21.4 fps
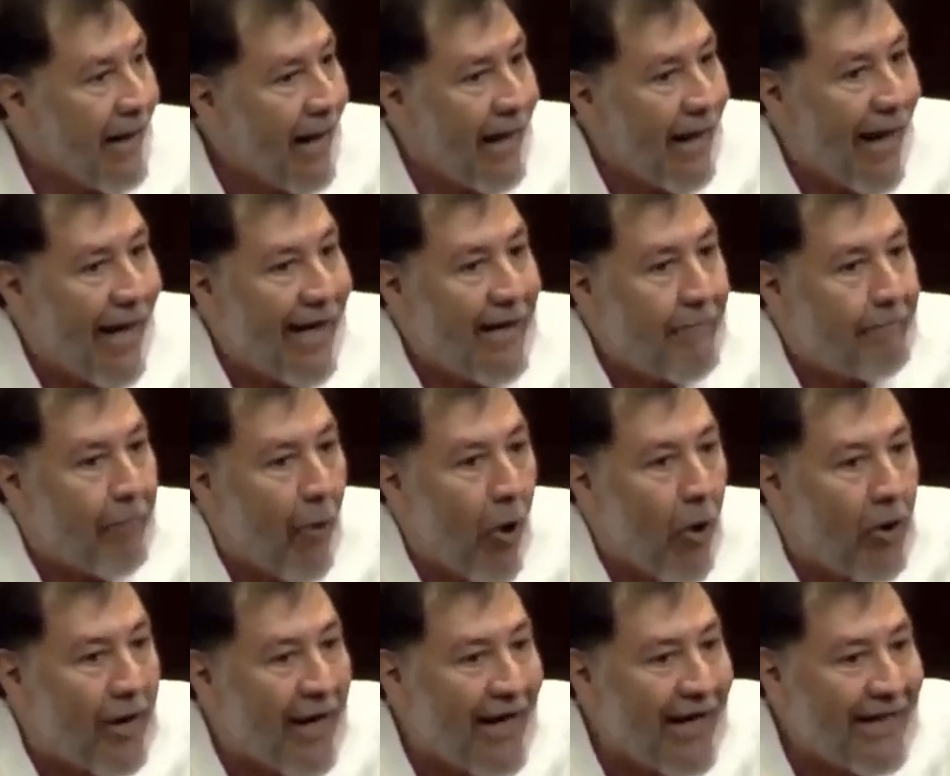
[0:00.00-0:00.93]
E
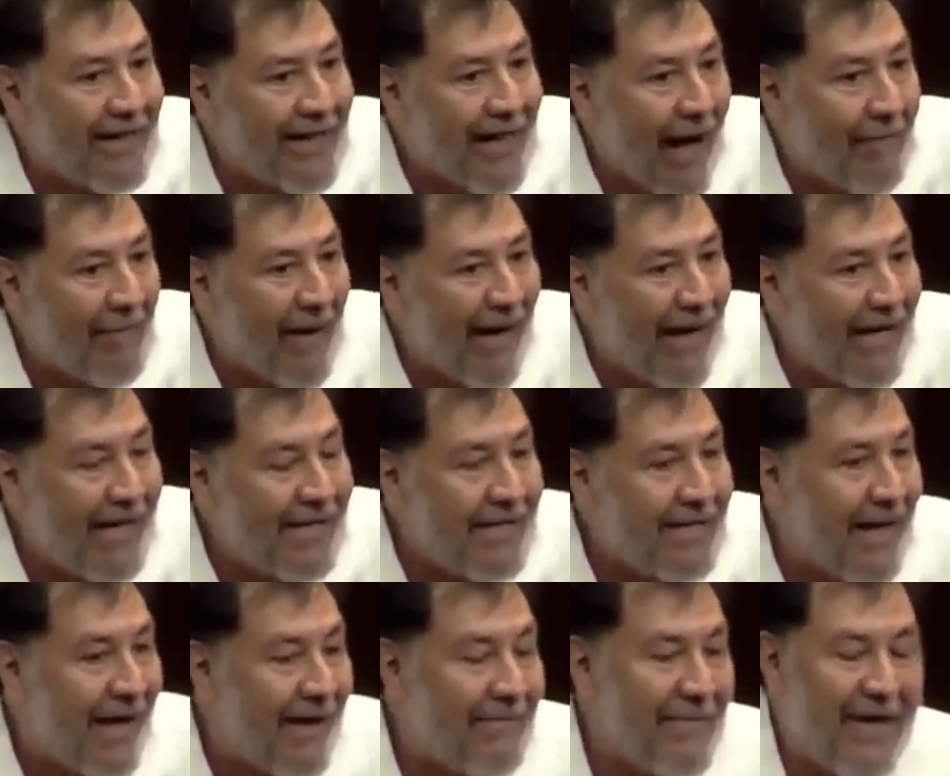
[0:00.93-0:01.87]

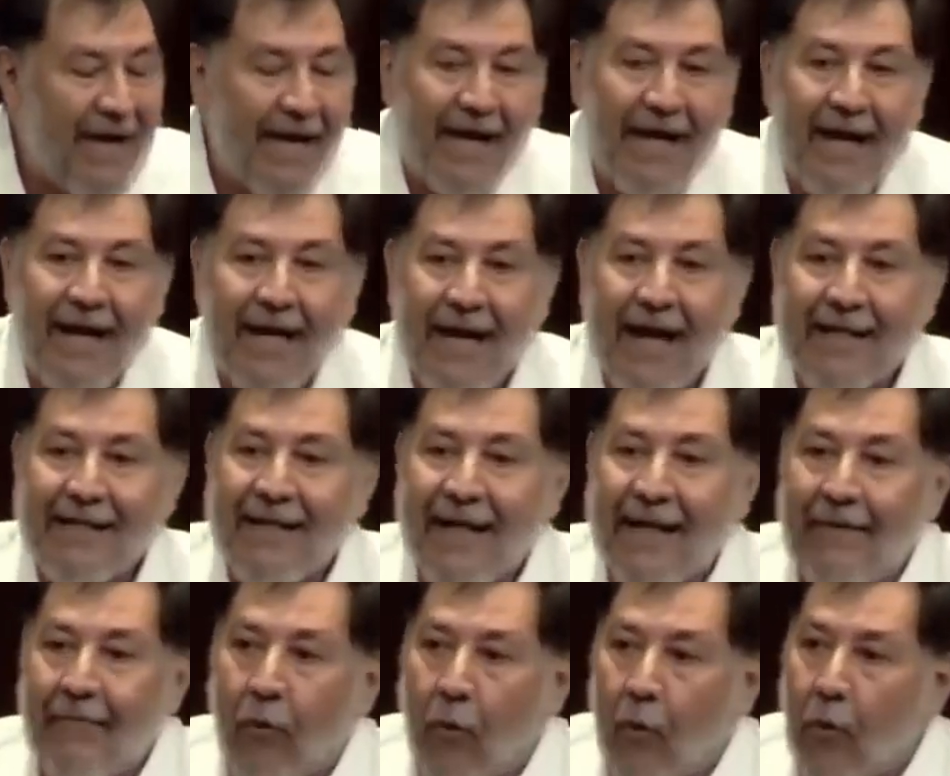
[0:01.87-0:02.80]
hipócritamente vienen a
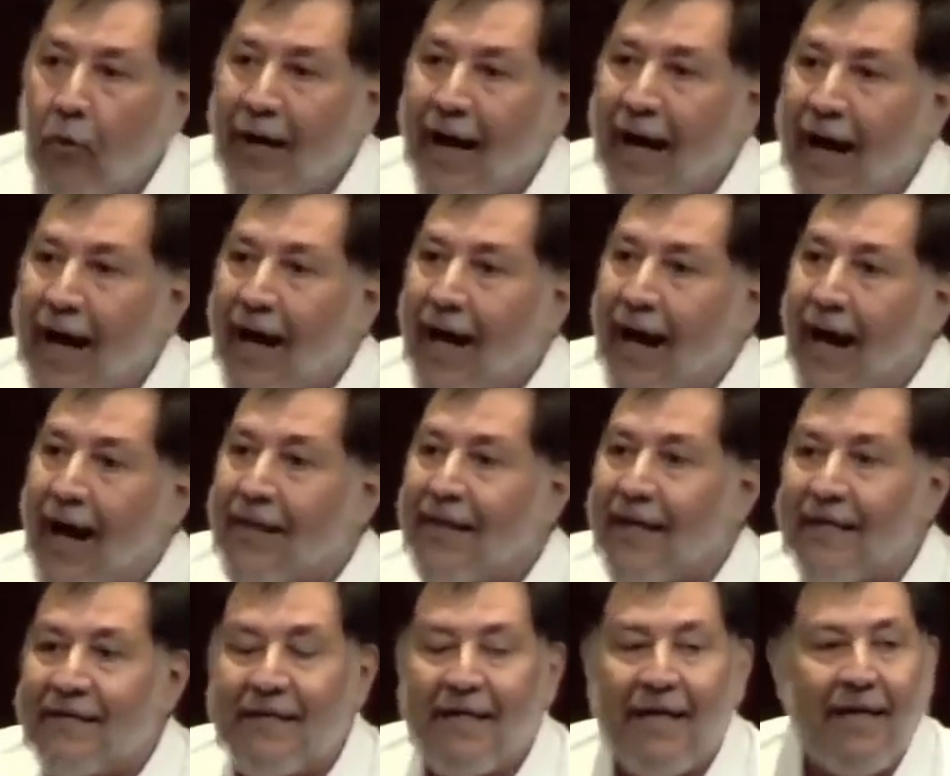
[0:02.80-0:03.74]
tribuna a
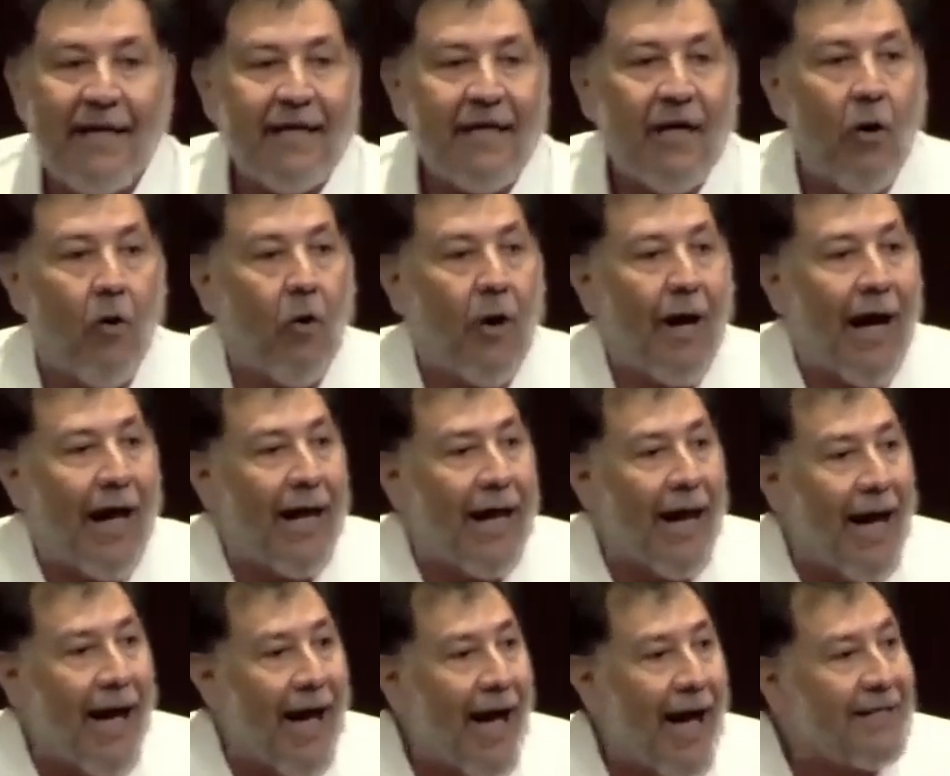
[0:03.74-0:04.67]
decir que
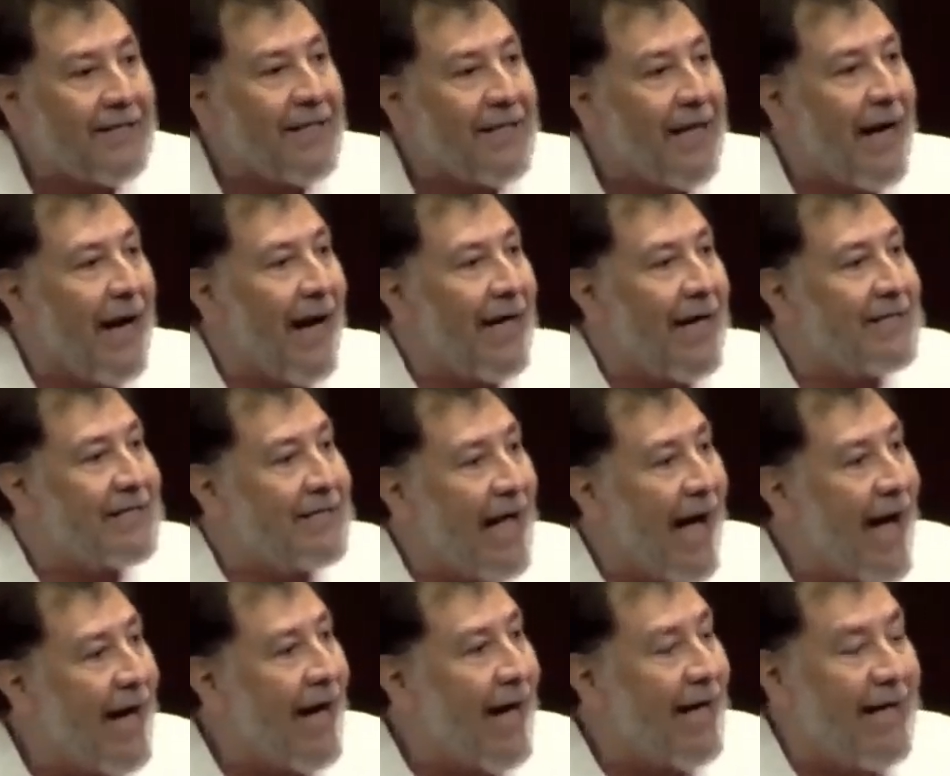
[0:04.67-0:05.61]
ojalá se
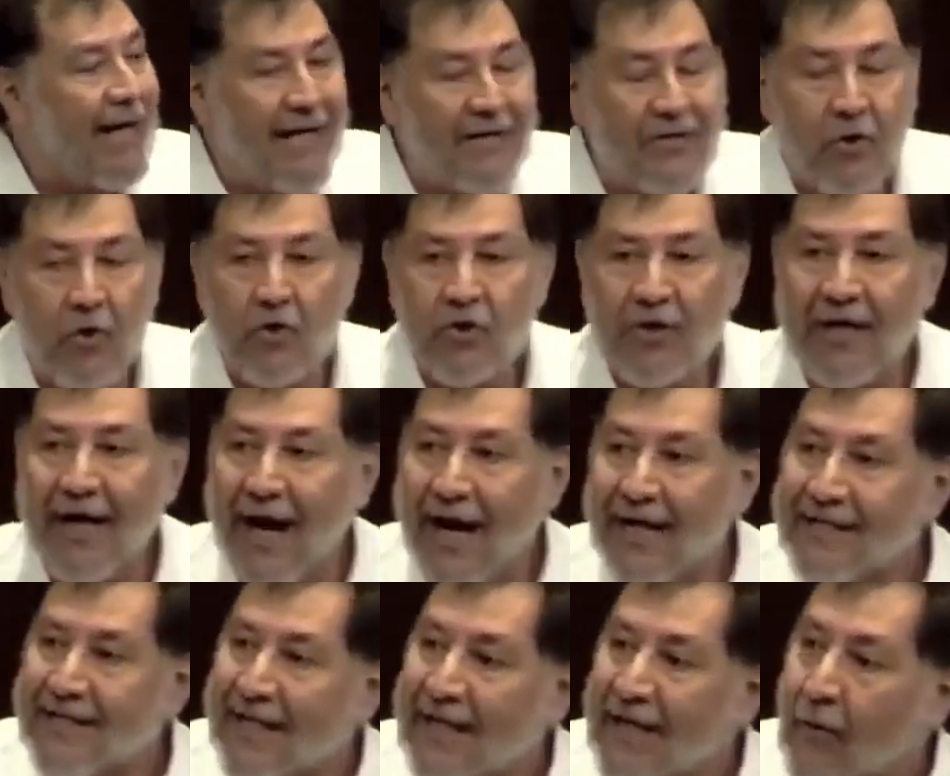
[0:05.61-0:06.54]
gastaran esos
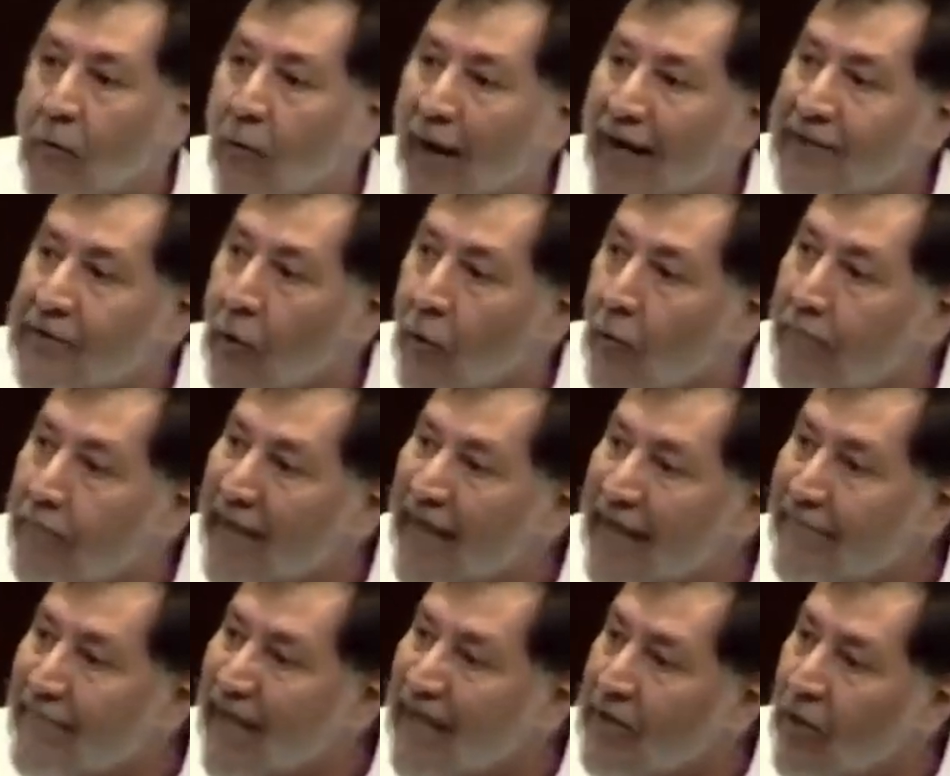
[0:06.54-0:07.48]
casi 4
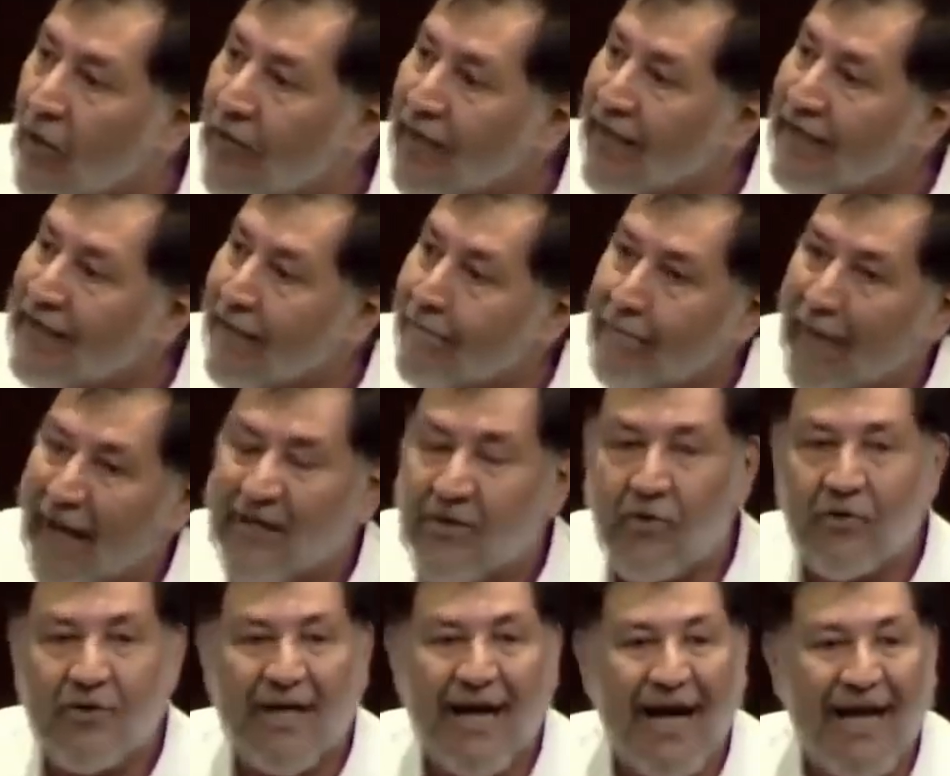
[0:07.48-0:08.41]
mil millones de
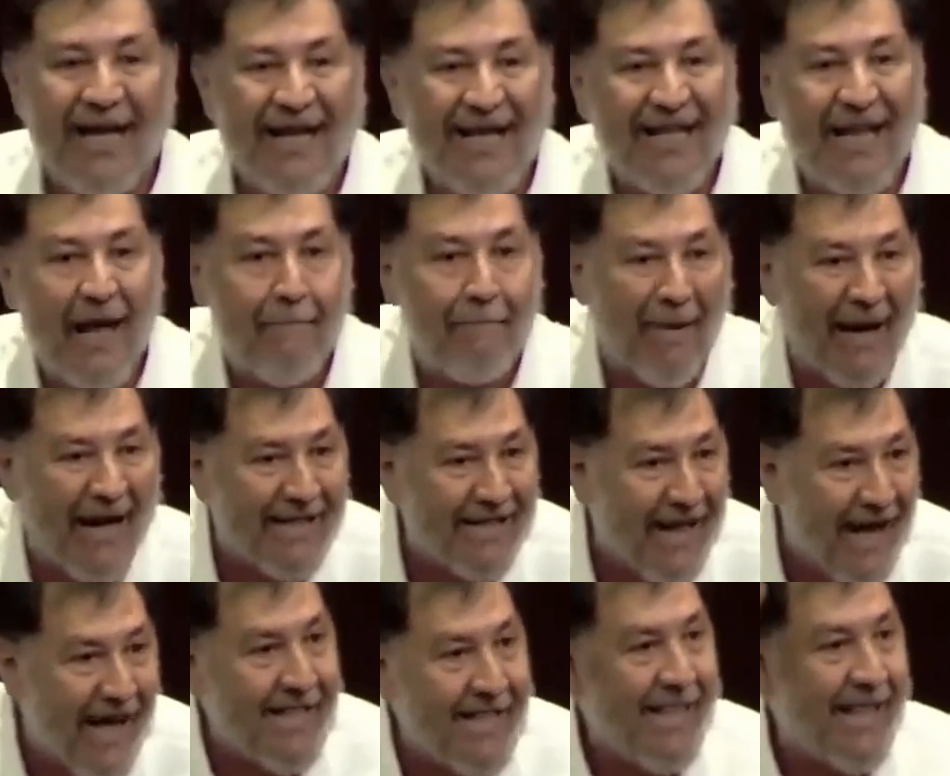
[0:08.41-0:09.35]
pesos que el INE
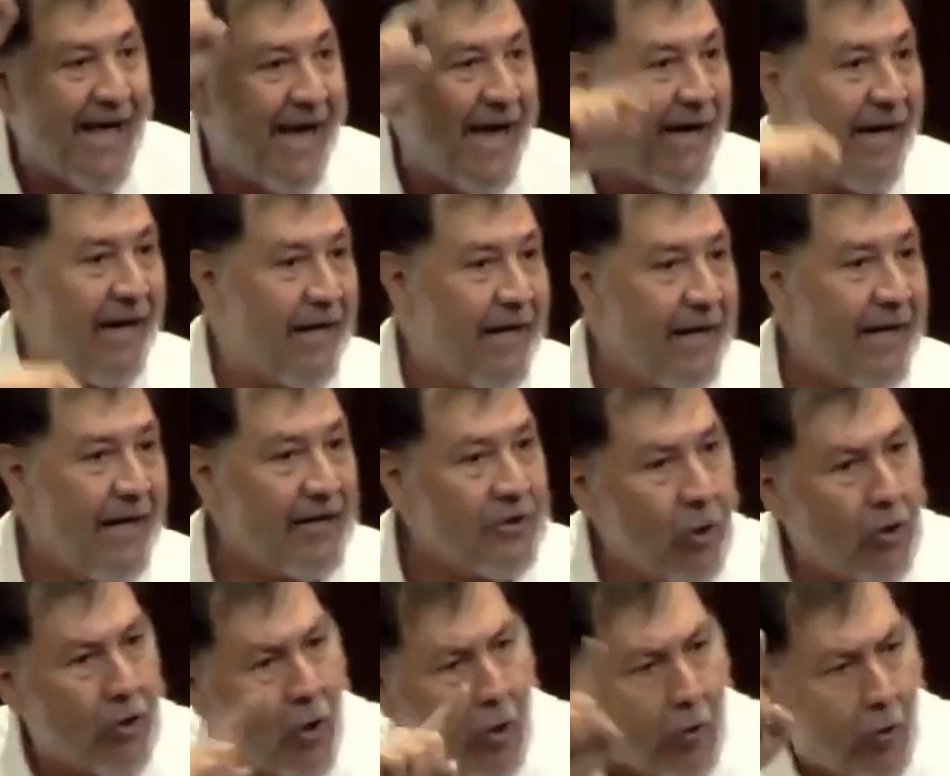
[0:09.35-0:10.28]
pretende.
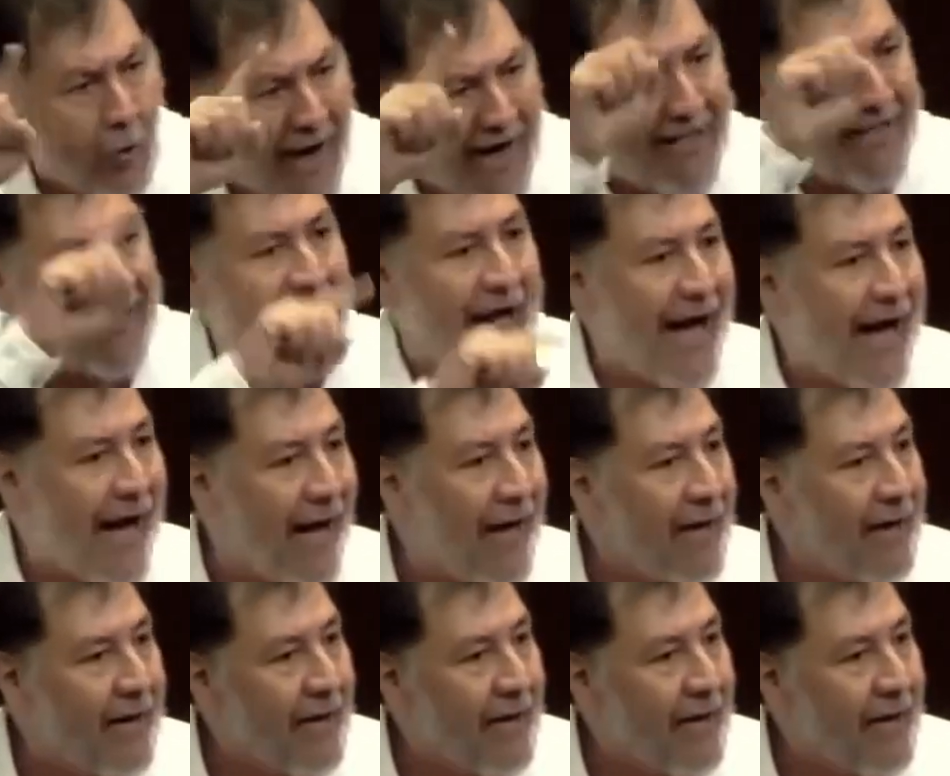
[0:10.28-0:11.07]
Eso no cuesta